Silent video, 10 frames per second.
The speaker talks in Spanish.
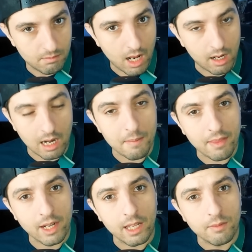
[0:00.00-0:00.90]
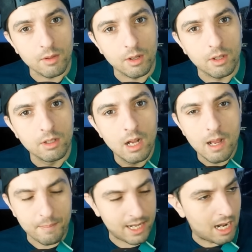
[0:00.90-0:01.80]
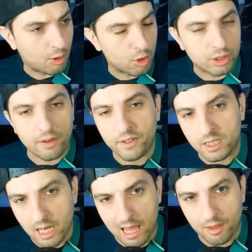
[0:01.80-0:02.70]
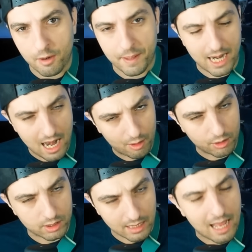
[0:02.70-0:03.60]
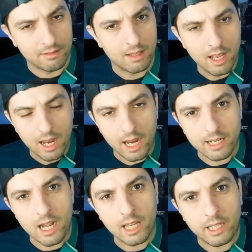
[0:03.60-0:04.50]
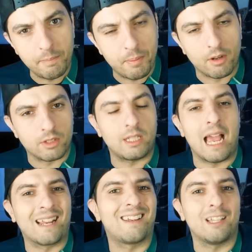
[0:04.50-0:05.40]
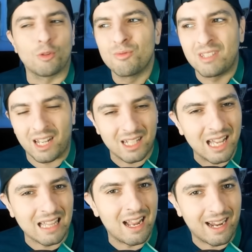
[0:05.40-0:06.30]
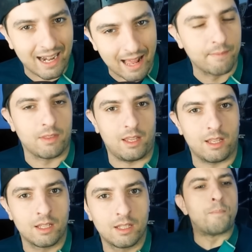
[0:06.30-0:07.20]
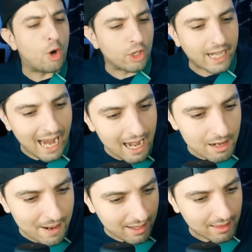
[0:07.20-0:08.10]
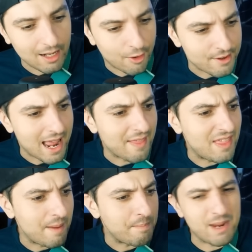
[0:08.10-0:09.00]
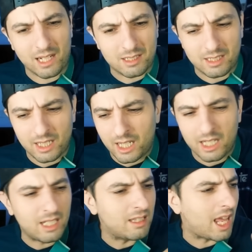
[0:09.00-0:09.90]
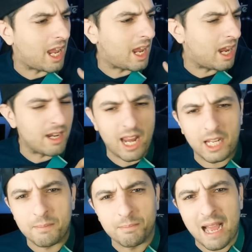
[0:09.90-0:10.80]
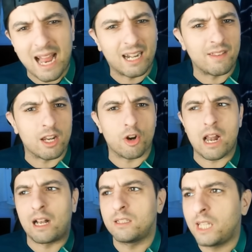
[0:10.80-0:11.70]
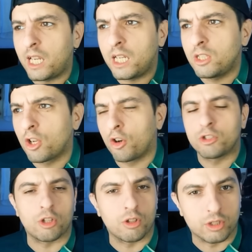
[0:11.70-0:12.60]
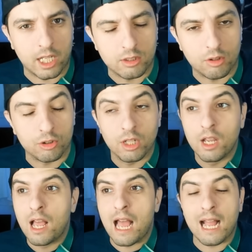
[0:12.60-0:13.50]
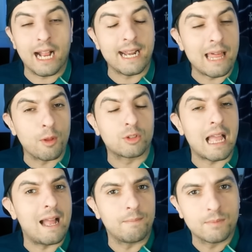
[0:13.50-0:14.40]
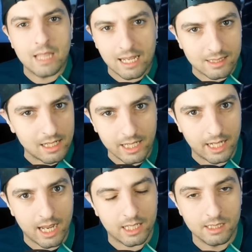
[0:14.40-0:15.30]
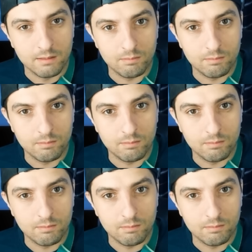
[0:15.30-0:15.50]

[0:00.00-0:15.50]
Al Real Madrid, ¿no? Para algo los ha fichado, para algo están en el equipo. O sea, qué tontería tan grande. ¿Por qué el Barcelona de Messi, de Neymar, de Ronaldinho y todos estos han ganado tantas ligas?